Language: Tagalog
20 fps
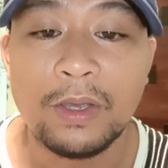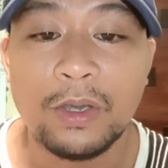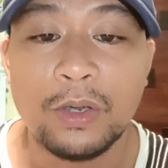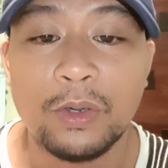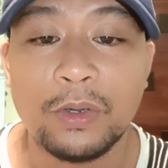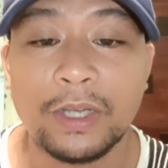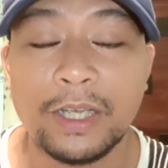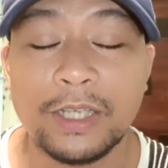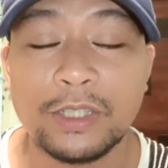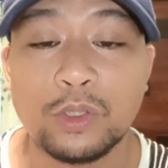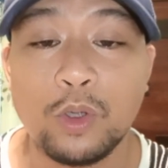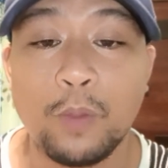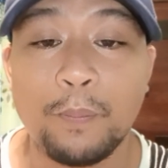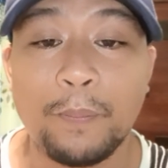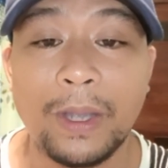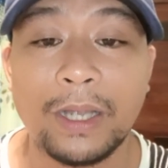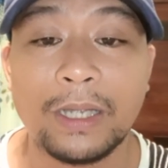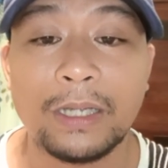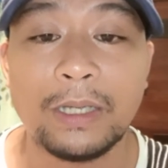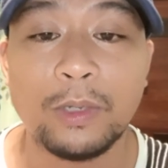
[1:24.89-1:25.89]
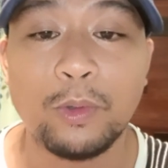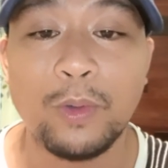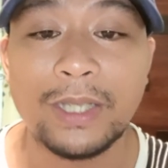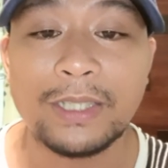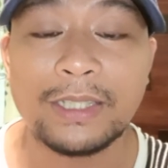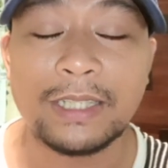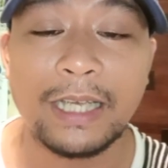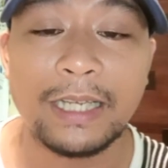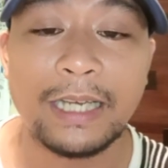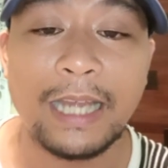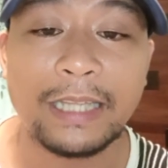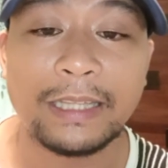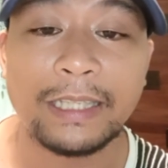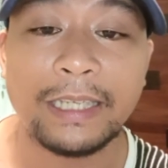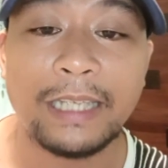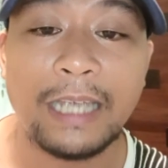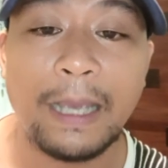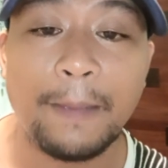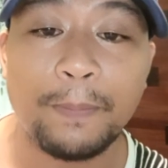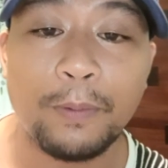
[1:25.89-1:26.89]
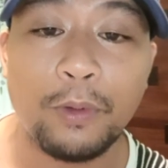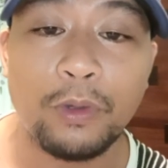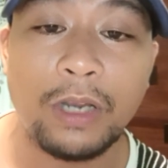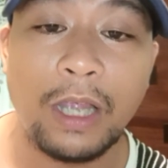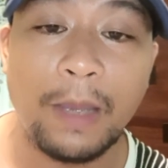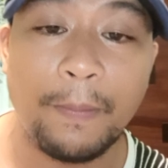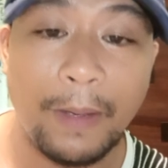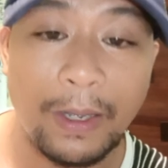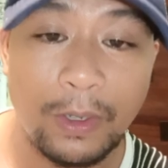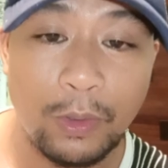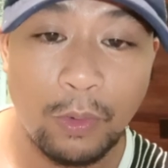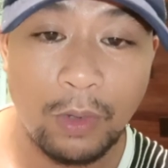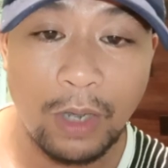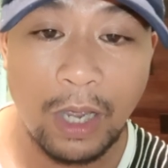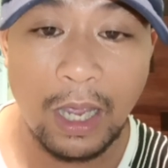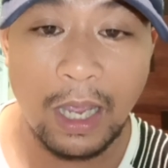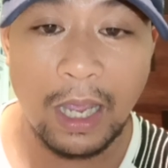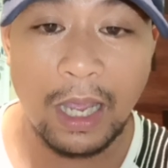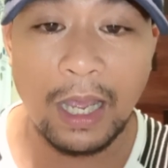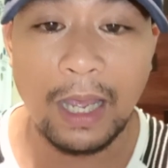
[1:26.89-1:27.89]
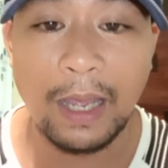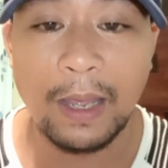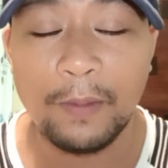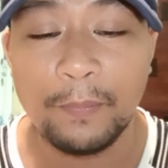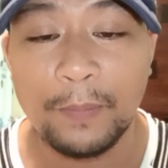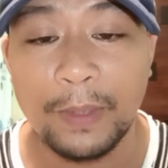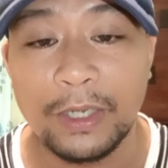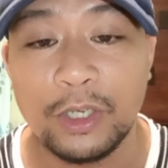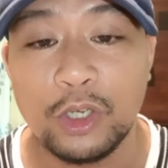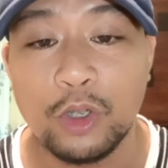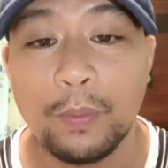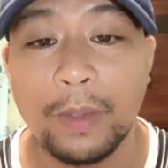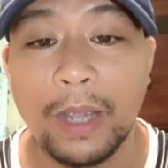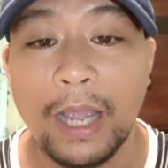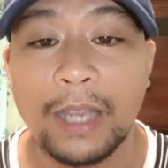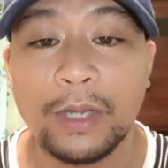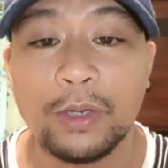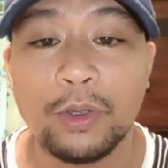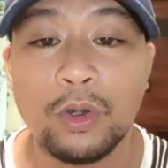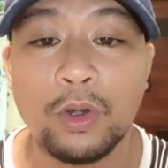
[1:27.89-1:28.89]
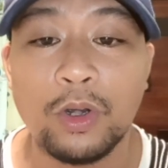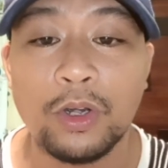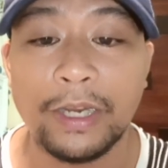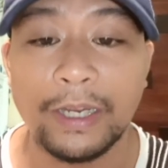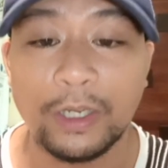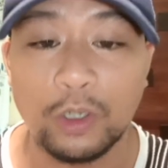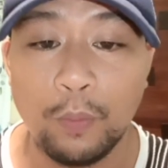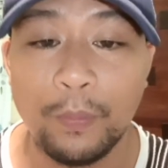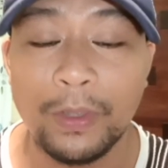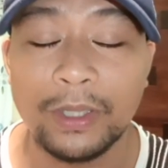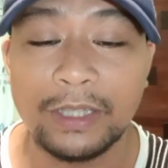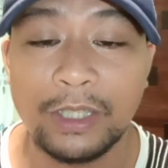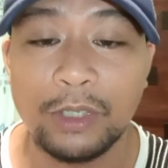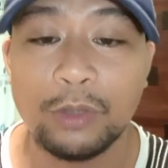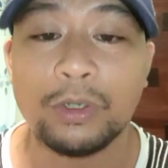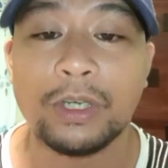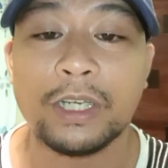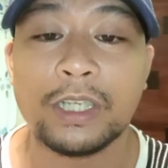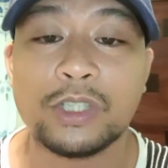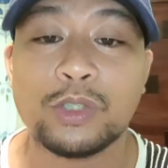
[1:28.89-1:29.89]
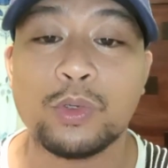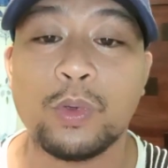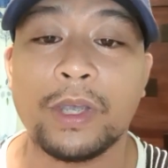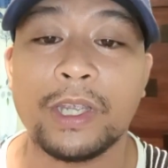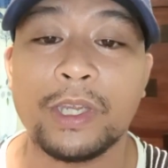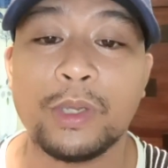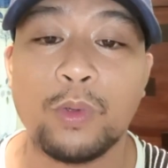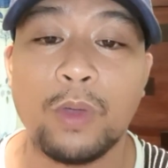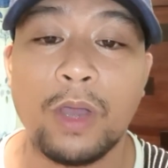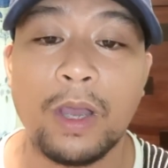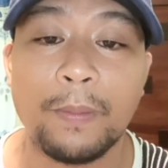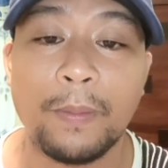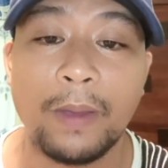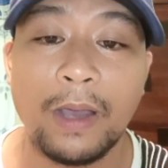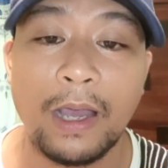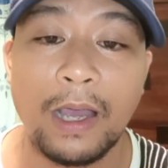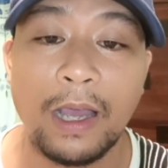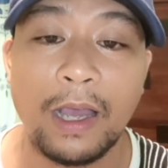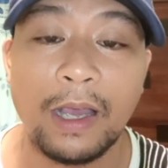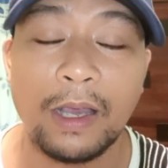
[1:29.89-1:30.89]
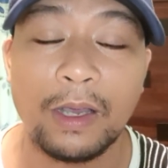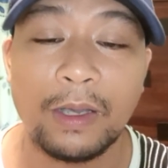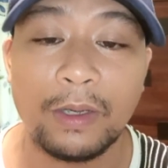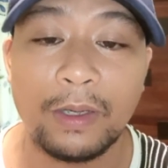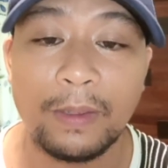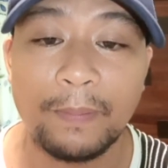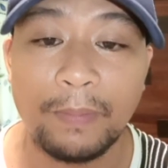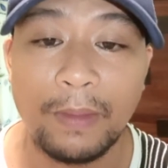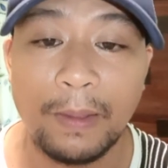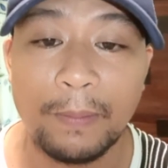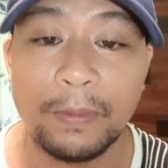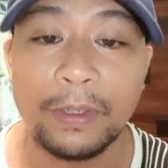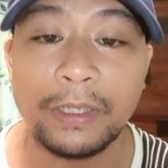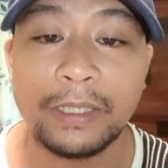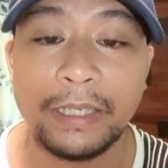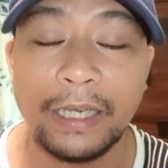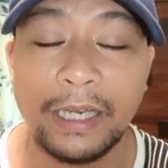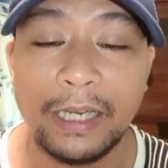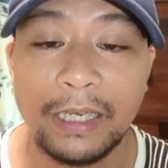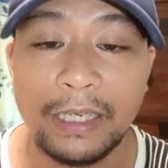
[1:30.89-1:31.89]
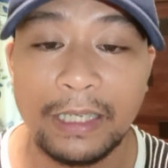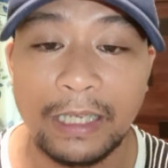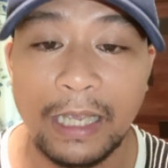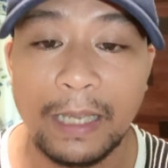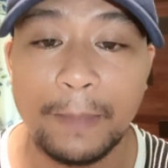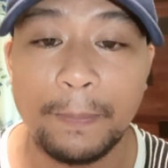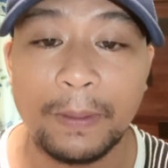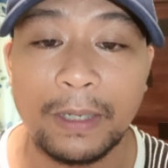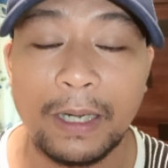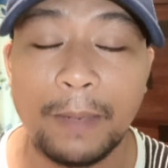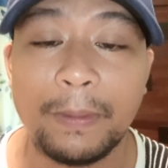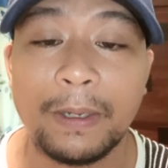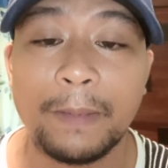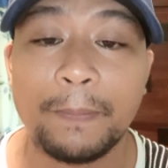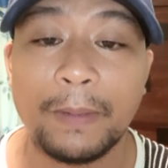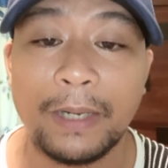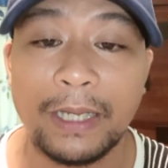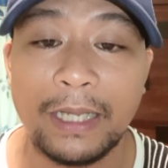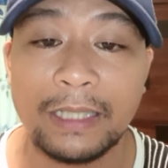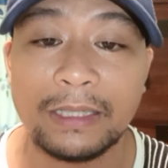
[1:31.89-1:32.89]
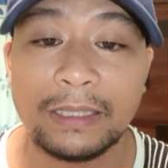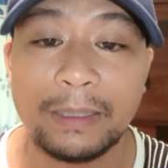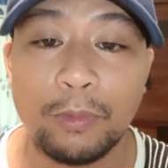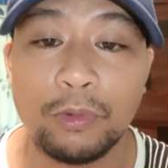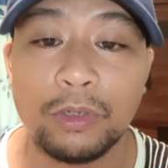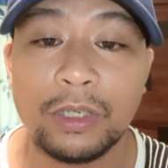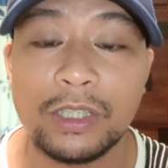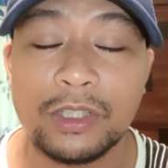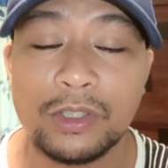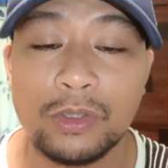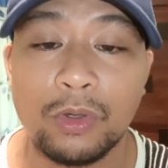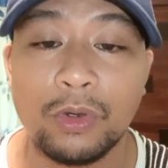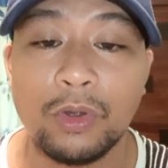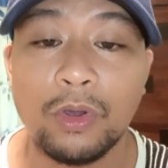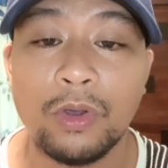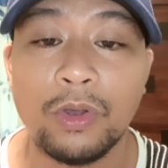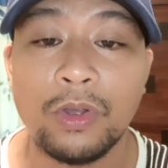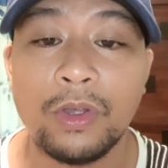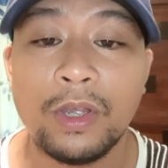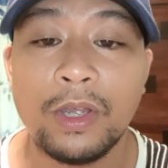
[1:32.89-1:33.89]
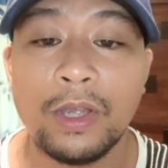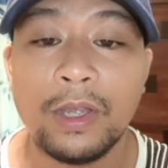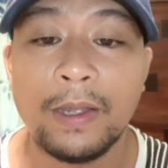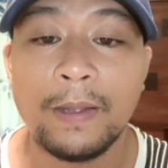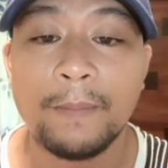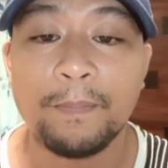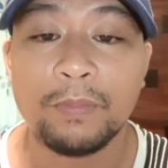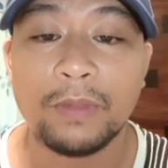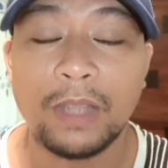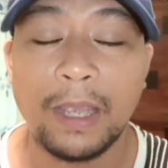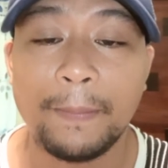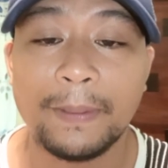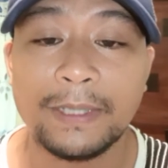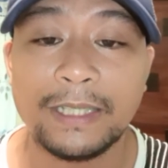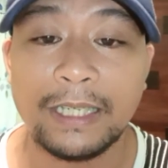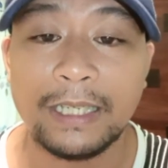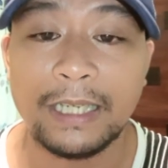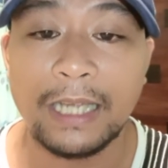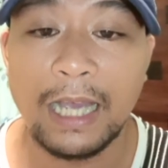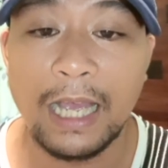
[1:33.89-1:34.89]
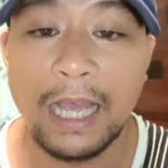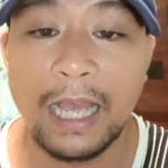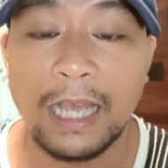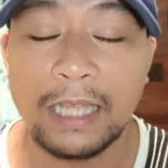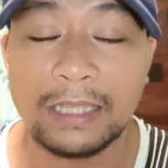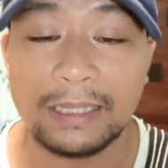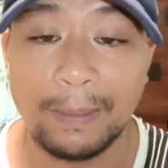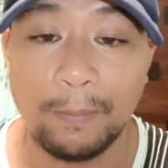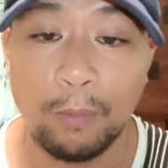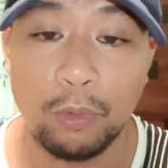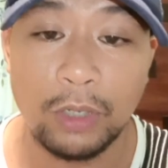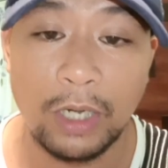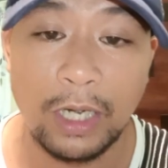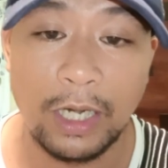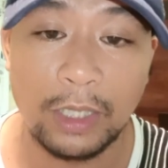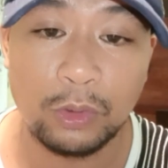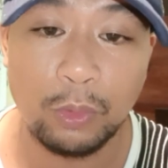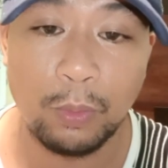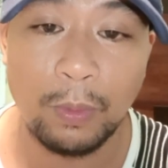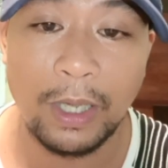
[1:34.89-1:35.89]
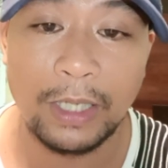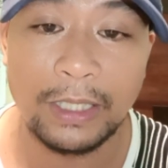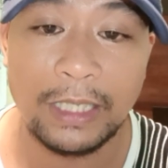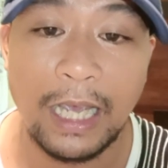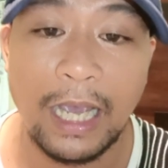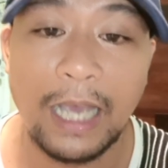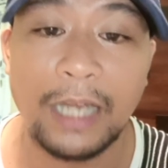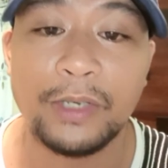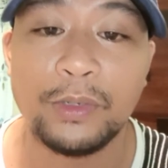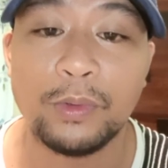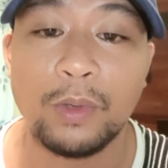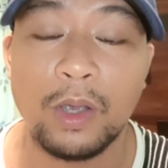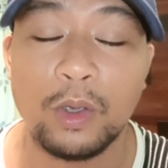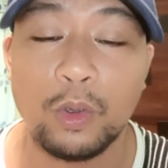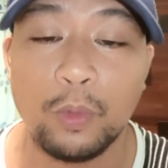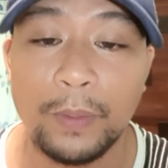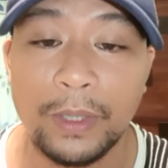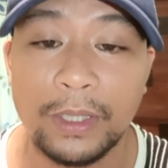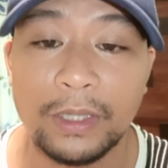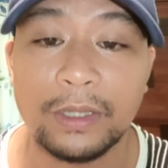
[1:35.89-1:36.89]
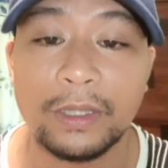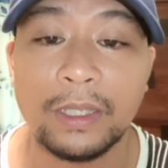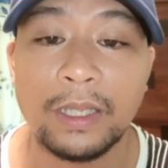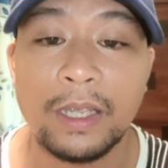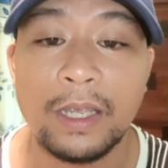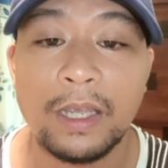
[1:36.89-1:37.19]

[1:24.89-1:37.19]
Okay, so pag once nga natay i-upload nga bago nga video mga idol, i-comment niyo diretso ang inyong mga birthday kay para ma-replyan ta mo ritso no kay basig na nga tabunan ato mga daan yung nga comment